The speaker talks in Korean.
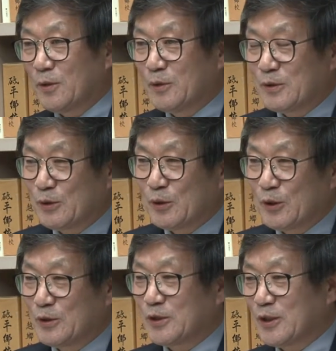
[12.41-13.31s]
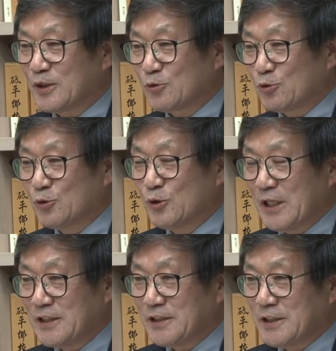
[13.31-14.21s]
오늘도
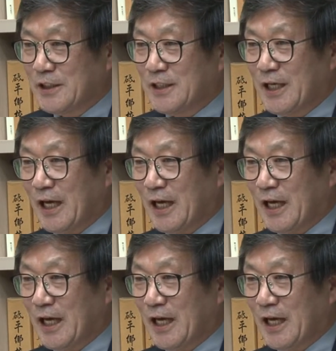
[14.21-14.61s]
저순우환씨